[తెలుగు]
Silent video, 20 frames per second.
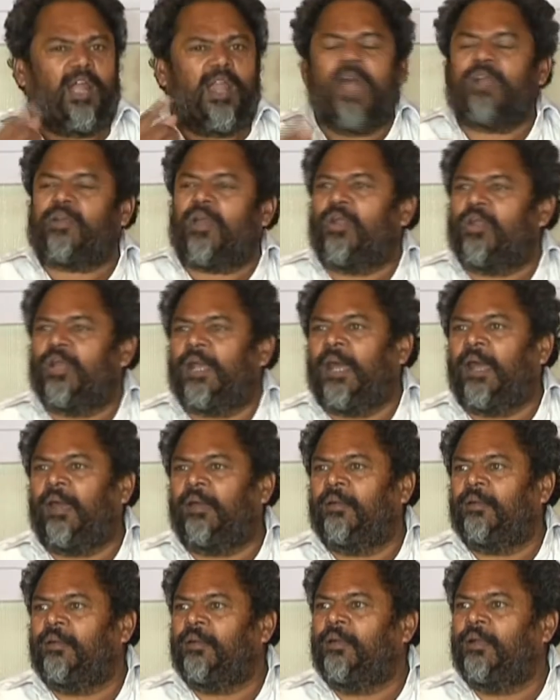కళాకారుడుగా
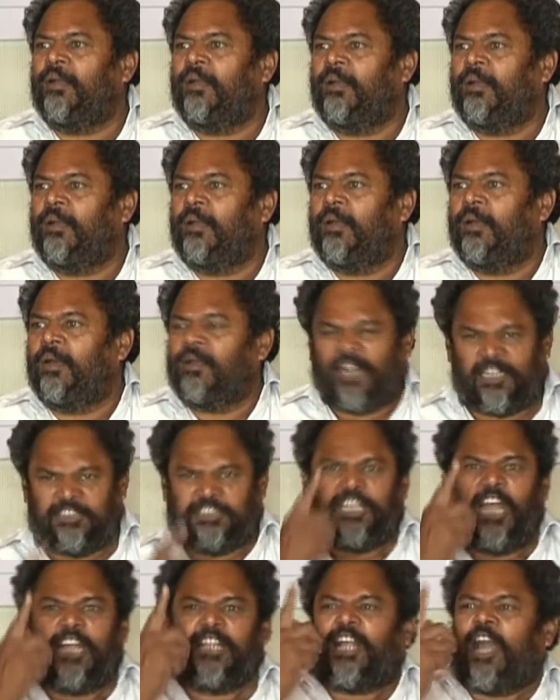
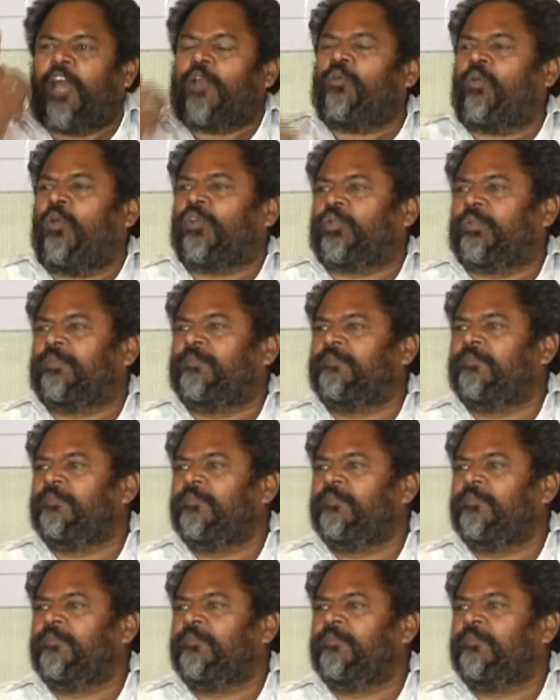రాజ్యాధికారం కోసం